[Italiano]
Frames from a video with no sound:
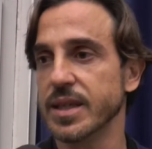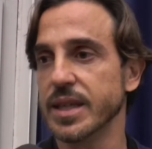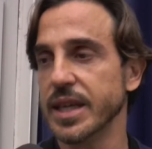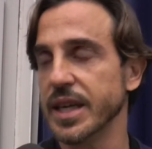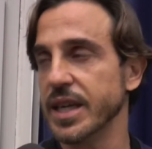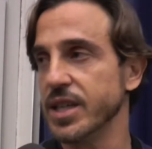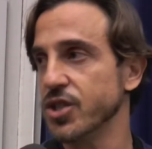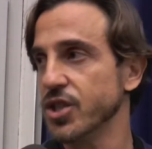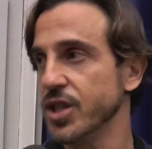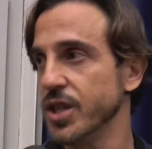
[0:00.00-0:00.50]
di,
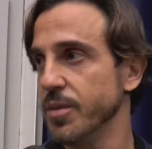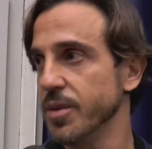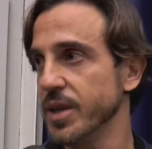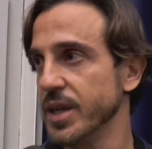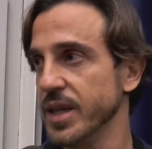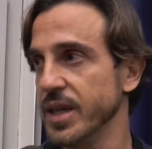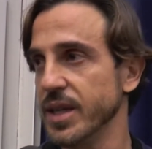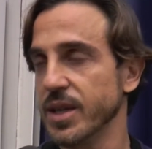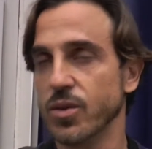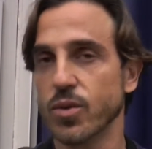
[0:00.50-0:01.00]
crescere
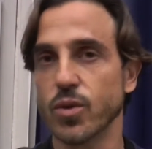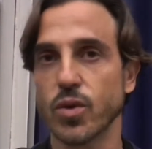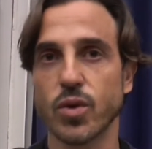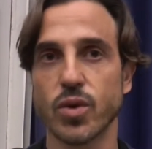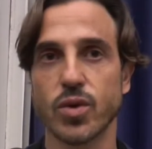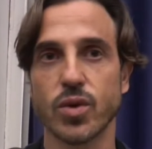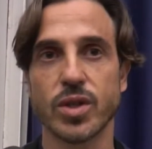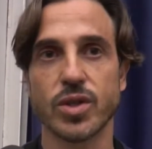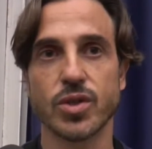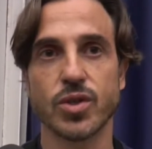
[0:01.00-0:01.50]
perché un
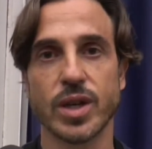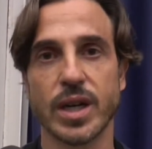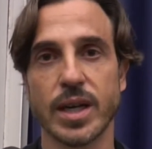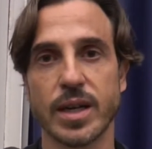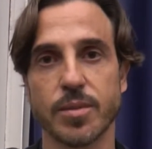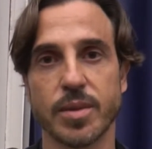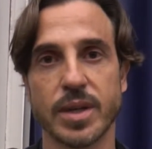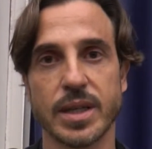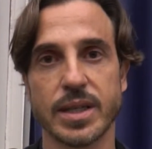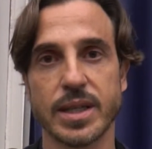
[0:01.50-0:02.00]
conto è
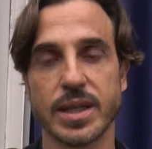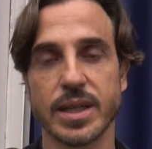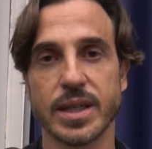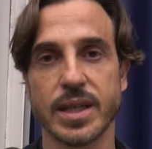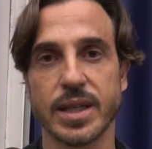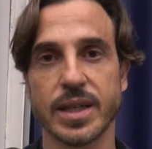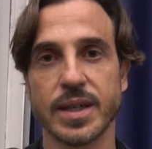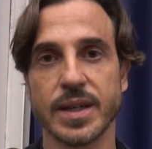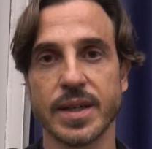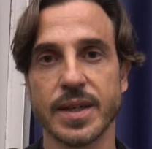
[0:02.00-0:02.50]
giocare le partite